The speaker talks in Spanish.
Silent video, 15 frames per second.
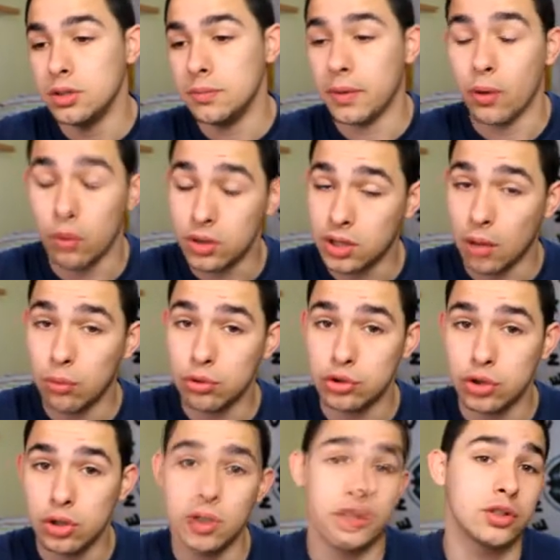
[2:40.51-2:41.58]
Me cuesta
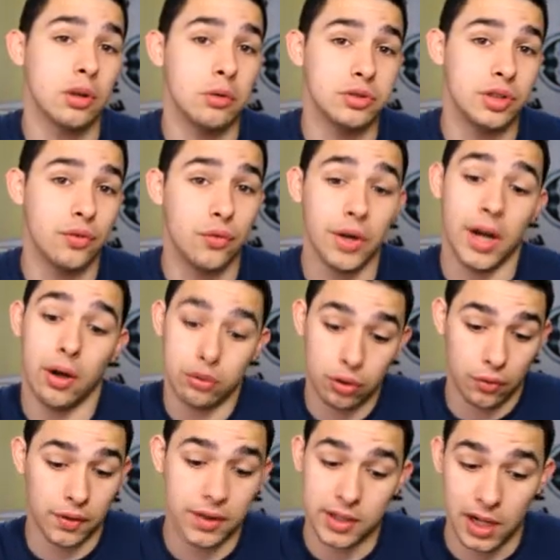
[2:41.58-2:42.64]
mucho, es como si fuera
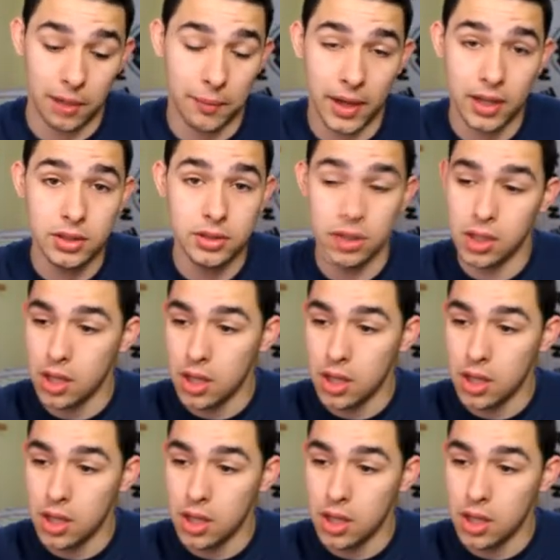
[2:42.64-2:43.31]
otro central más.